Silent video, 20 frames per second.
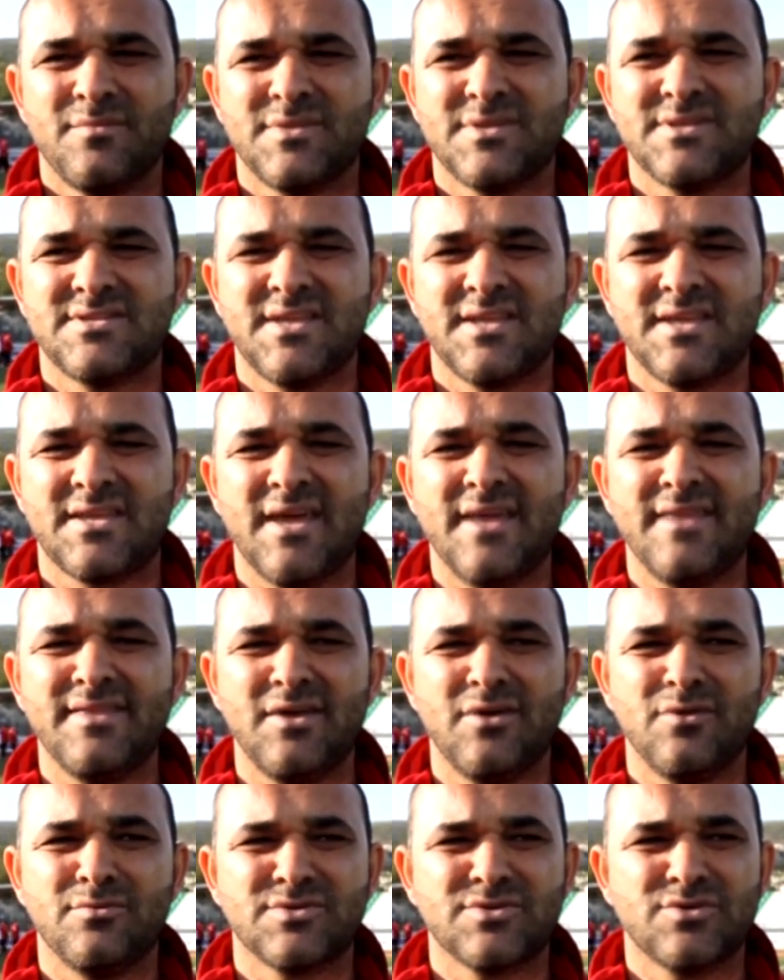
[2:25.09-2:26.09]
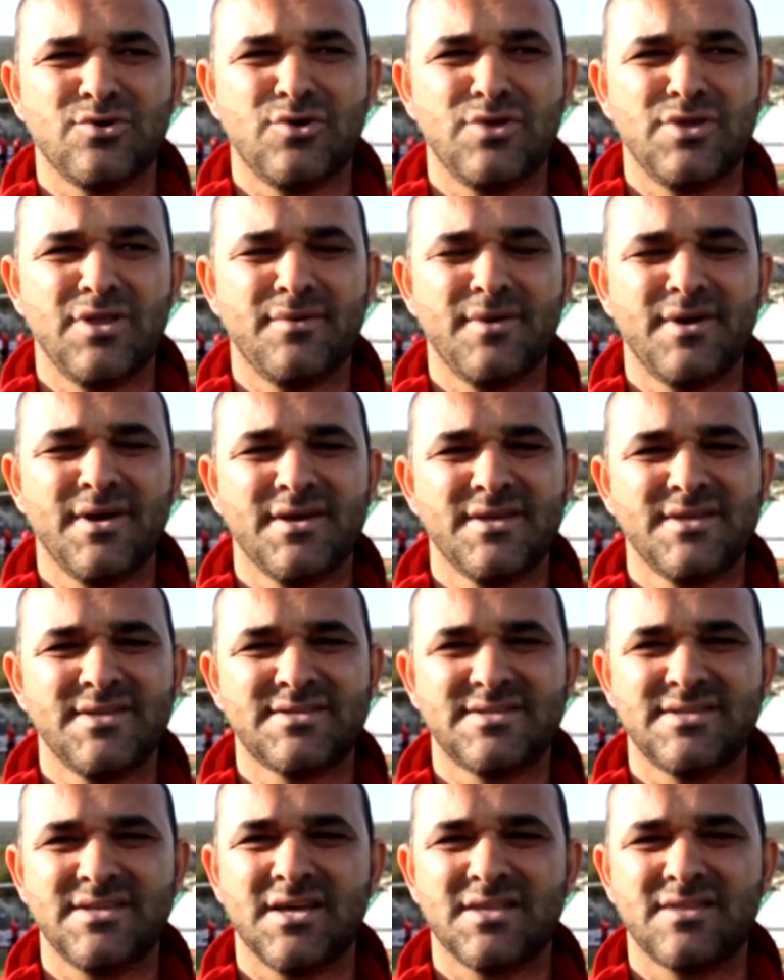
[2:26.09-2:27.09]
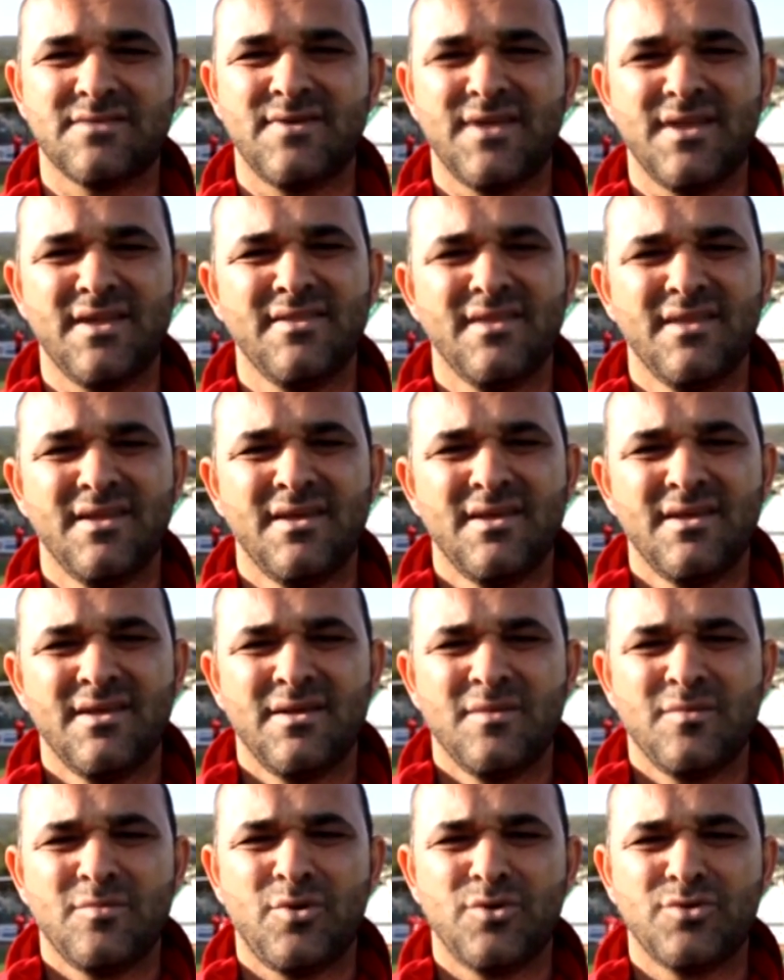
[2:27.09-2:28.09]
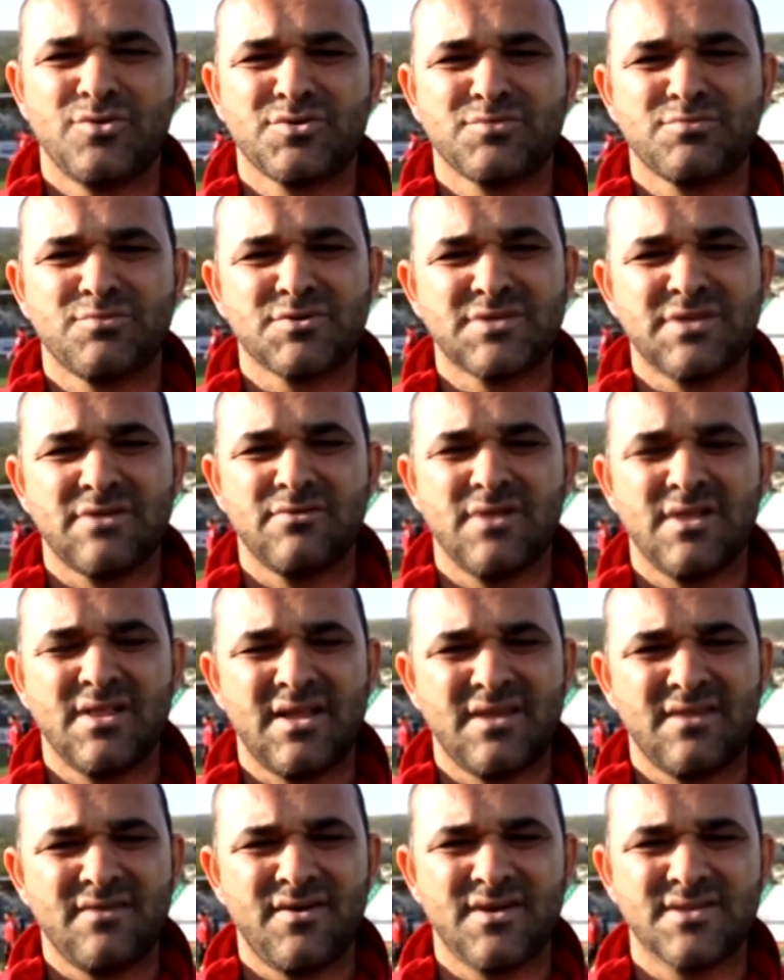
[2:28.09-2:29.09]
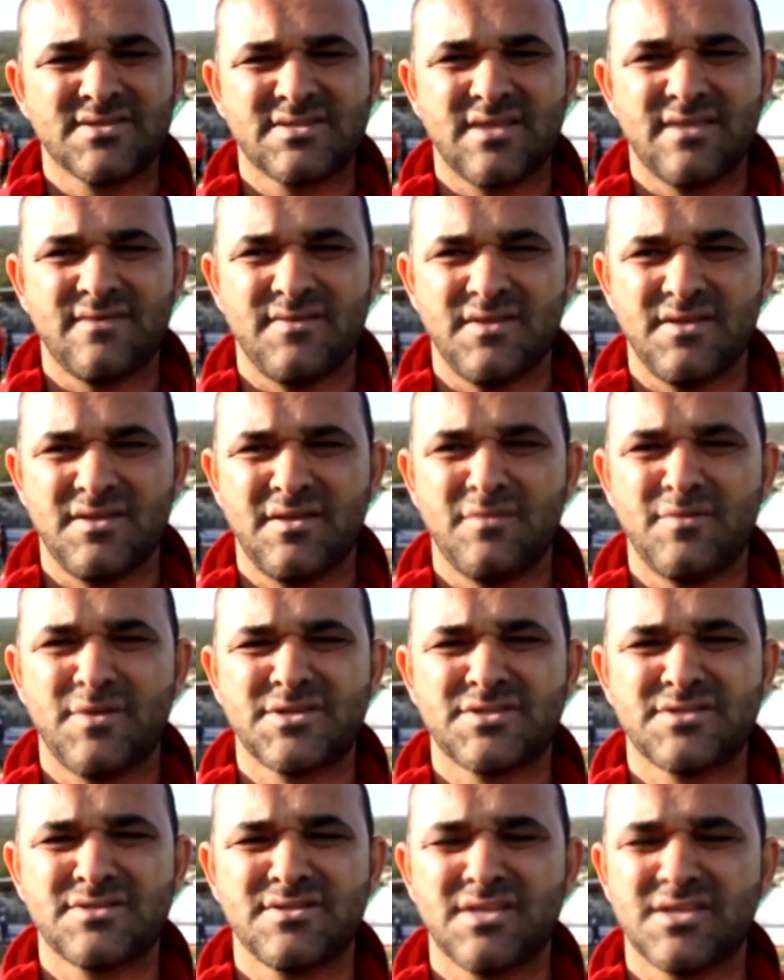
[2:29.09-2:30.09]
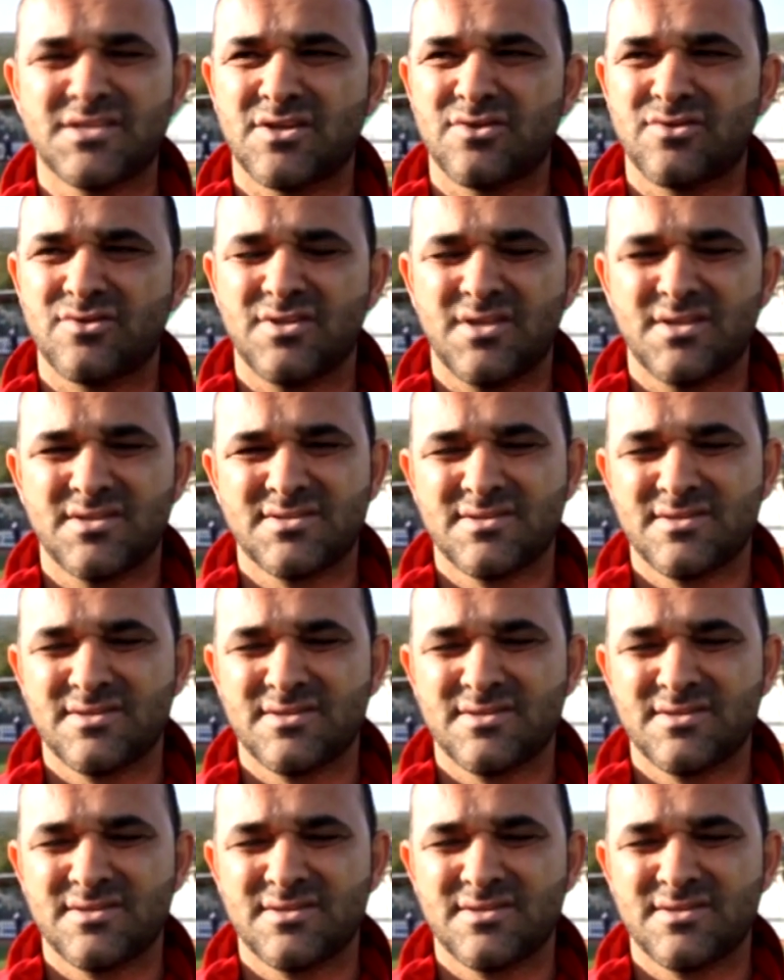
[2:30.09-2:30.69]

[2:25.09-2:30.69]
bizleri kendi evimizde oynama hissiyatı veren Bodrum Spor sevdalarına ve az da maç için teşekkür ederiz.